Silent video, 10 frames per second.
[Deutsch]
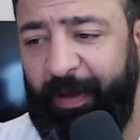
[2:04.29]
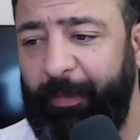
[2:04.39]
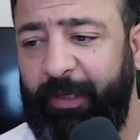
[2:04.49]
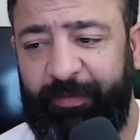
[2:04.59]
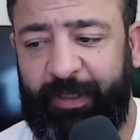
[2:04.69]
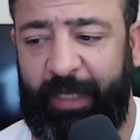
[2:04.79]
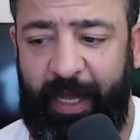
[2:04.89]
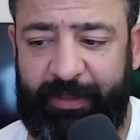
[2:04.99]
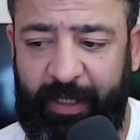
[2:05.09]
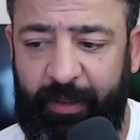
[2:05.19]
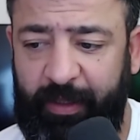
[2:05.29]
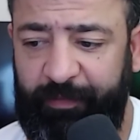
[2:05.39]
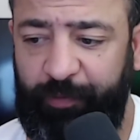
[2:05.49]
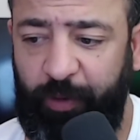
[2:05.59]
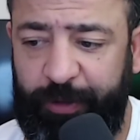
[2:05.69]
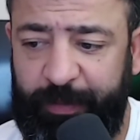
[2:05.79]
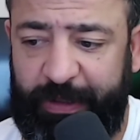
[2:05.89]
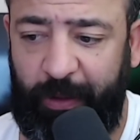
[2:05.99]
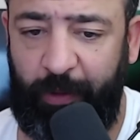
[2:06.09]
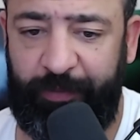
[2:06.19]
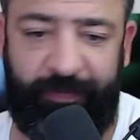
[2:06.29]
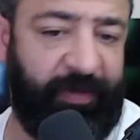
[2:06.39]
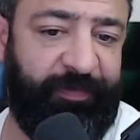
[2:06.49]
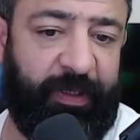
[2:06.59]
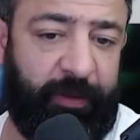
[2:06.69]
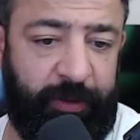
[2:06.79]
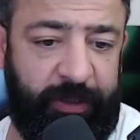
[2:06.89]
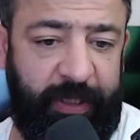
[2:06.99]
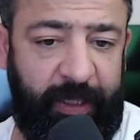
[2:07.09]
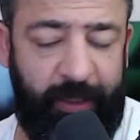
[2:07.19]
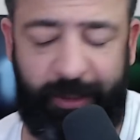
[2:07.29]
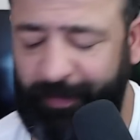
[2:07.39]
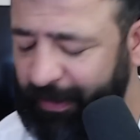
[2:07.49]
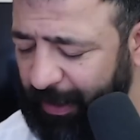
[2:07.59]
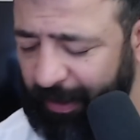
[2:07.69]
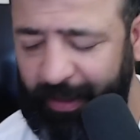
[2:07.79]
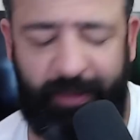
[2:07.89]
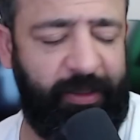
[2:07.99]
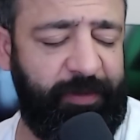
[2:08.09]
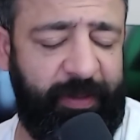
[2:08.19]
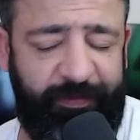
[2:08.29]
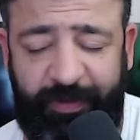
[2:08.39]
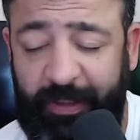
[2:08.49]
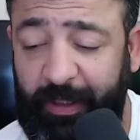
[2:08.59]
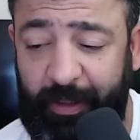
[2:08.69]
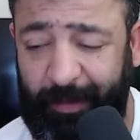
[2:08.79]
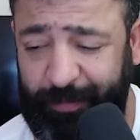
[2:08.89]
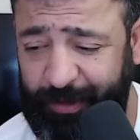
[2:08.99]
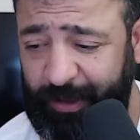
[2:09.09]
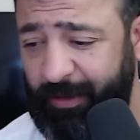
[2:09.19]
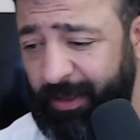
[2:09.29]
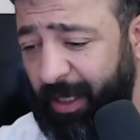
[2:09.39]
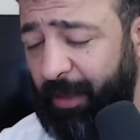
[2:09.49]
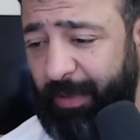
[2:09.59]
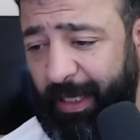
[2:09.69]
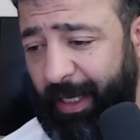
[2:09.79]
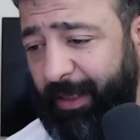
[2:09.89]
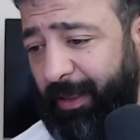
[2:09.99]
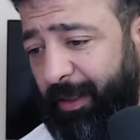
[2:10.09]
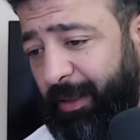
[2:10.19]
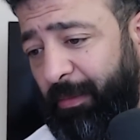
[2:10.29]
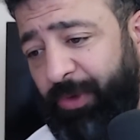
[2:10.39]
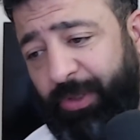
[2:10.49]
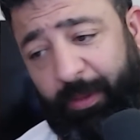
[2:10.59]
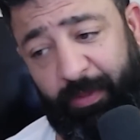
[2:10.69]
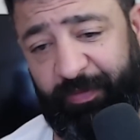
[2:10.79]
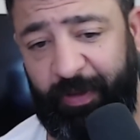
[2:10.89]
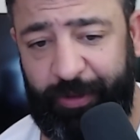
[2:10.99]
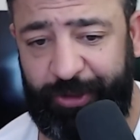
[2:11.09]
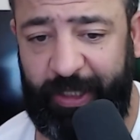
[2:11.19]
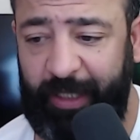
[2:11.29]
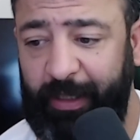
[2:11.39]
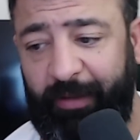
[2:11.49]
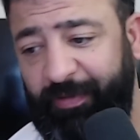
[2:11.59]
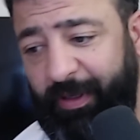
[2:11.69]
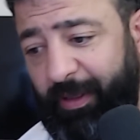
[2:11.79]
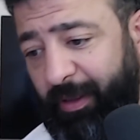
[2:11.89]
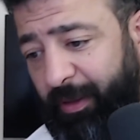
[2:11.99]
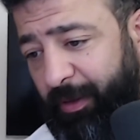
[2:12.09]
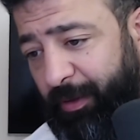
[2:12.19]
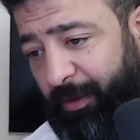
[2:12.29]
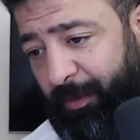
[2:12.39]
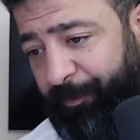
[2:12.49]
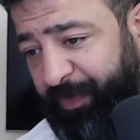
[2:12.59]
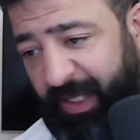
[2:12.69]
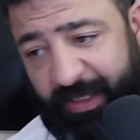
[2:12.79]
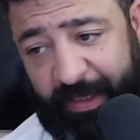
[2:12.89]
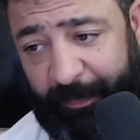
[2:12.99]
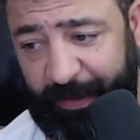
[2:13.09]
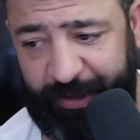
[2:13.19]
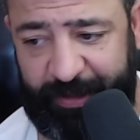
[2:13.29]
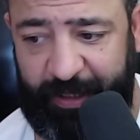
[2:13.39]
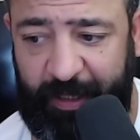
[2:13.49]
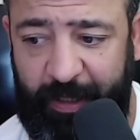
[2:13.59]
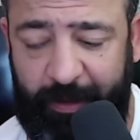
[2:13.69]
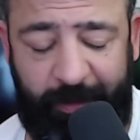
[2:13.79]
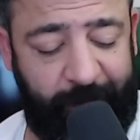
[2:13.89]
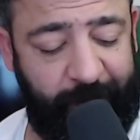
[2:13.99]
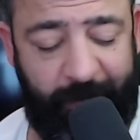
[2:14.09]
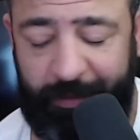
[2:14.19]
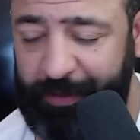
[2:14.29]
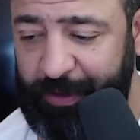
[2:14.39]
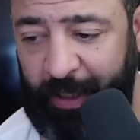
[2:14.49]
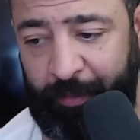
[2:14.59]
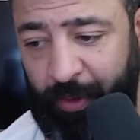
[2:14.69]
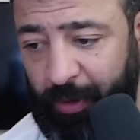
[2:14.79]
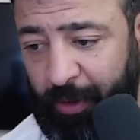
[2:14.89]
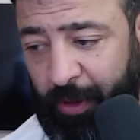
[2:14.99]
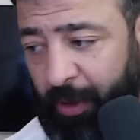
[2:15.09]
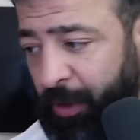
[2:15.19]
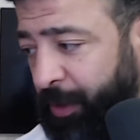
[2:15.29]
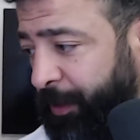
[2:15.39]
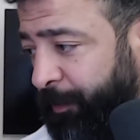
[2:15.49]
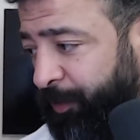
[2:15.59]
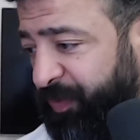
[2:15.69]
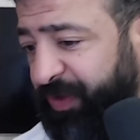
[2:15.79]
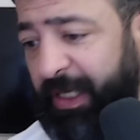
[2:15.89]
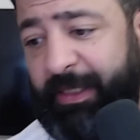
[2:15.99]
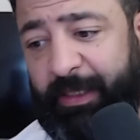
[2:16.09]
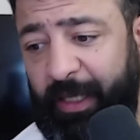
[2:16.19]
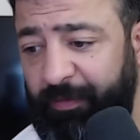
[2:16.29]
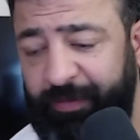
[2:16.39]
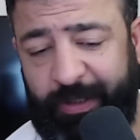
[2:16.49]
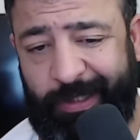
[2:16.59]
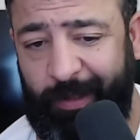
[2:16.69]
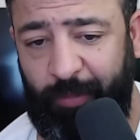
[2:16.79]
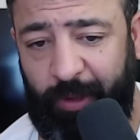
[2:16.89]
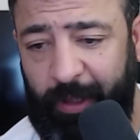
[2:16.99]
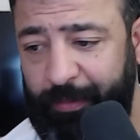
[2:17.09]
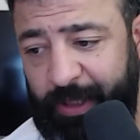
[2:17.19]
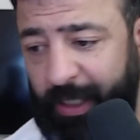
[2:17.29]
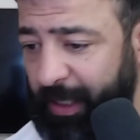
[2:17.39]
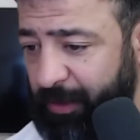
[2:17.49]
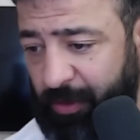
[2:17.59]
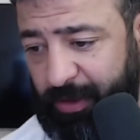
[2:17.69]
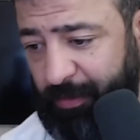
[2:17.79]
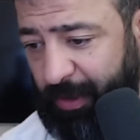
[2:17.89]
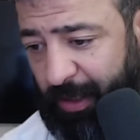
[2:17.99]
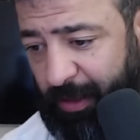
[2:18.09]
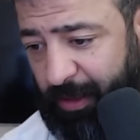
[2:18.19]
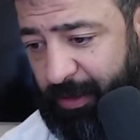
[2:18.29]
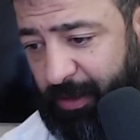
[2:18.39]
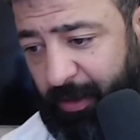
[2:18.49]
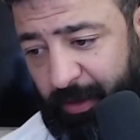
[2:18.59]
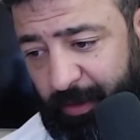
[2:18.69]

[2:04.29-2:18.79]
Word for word: Family wird da sein. Da freue ich mich drauf. Ich werde viele Leute dahin, ich werde da hingehen, ich werde viele abstechen, beleidigen. Ich werde mit vielen Streit anfangen. Savage ist da, da habe ich keinen Bock. Viele sind da, auf die ich keinen Bock habe. Ich gehe dann trotzdem dahin jetzt.